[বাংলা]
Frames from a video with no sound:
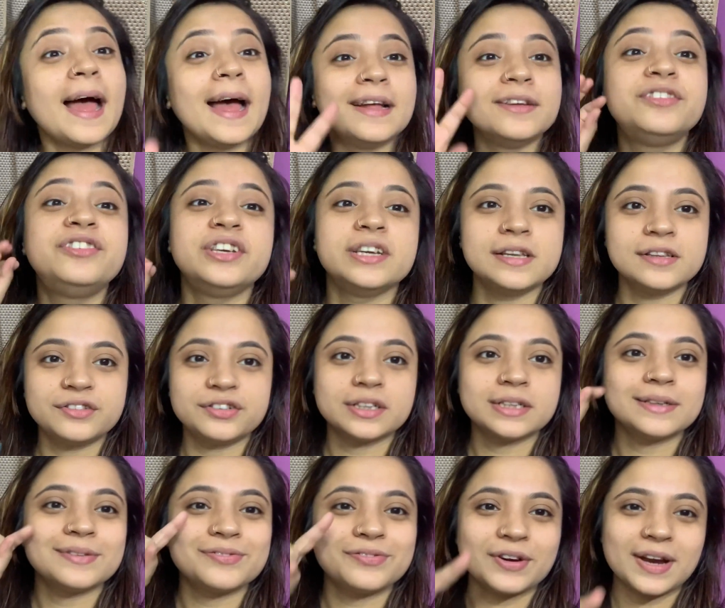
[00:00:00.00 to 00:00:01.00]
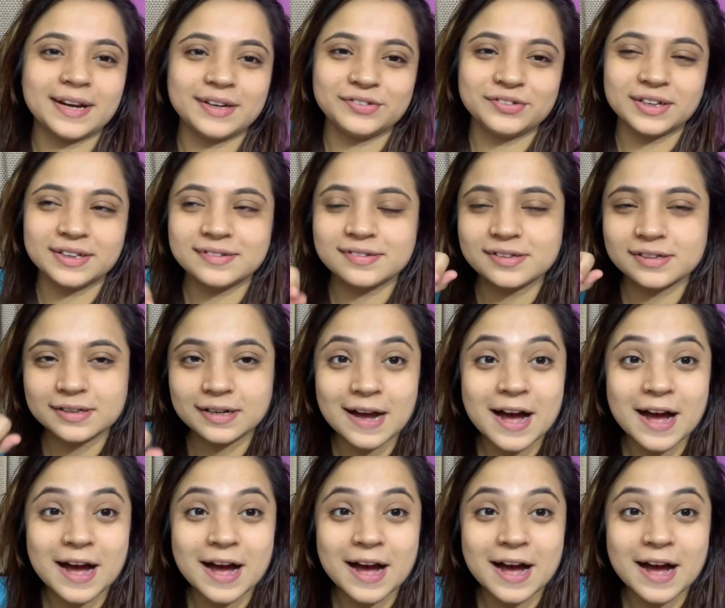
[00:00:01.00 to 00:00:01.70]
হ্যাঁ চিলি চিকেন ফ্রাইড রাইসটা